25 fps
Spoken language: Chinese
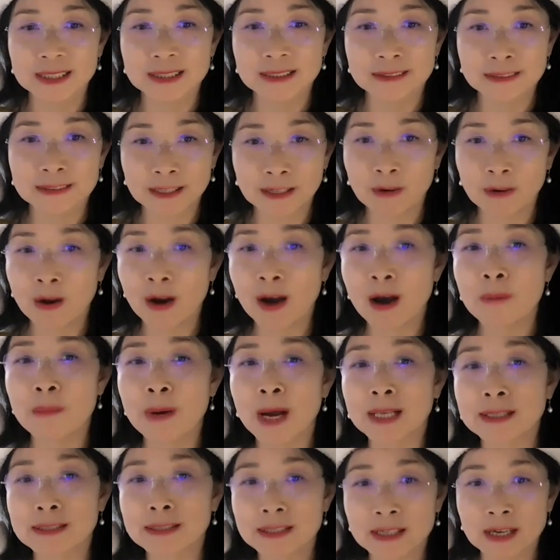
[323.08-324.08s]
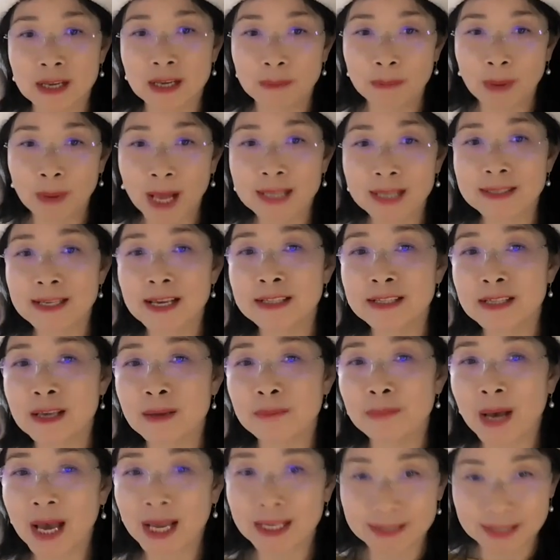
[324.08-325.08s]
电话号码四零八三
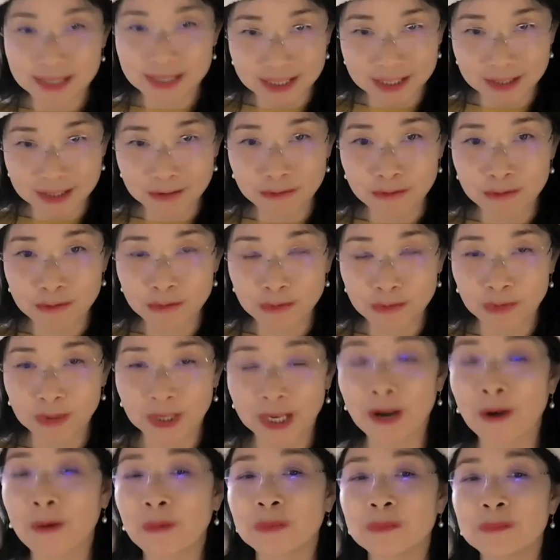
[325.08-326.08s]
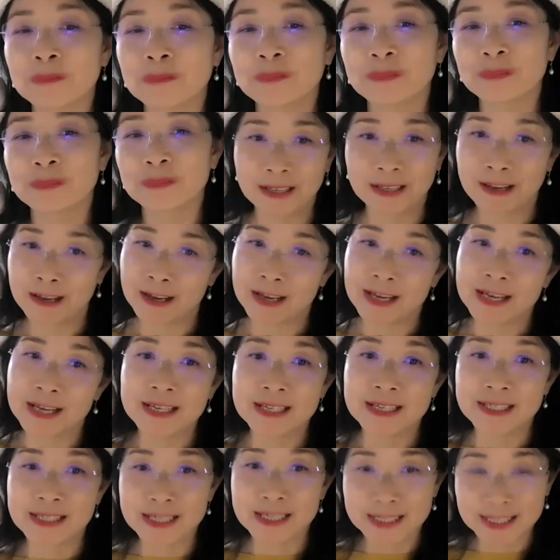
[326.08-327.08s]
三八七五五六。
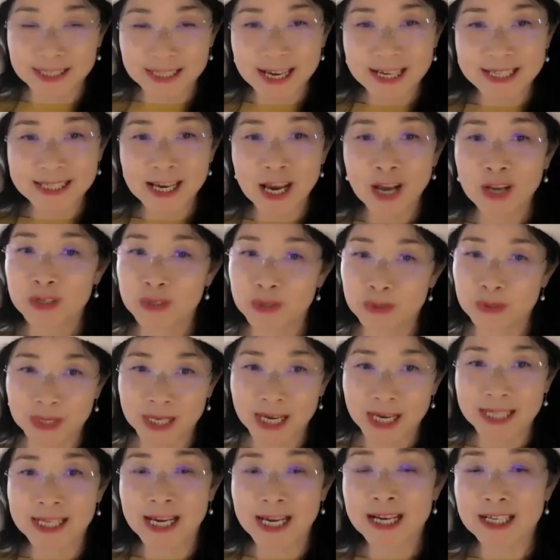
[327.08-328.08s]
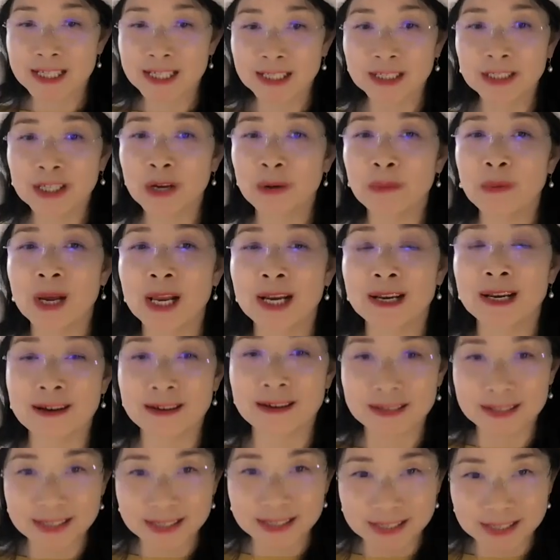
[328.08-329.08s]
谢谢大家，祝大家圣诞快
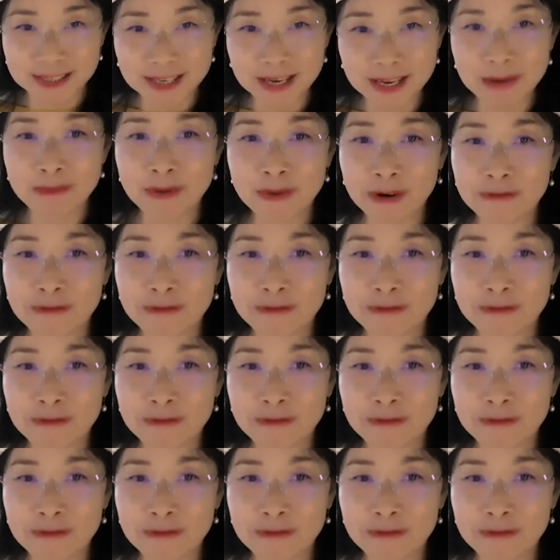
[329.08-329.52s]
乐，新年蒙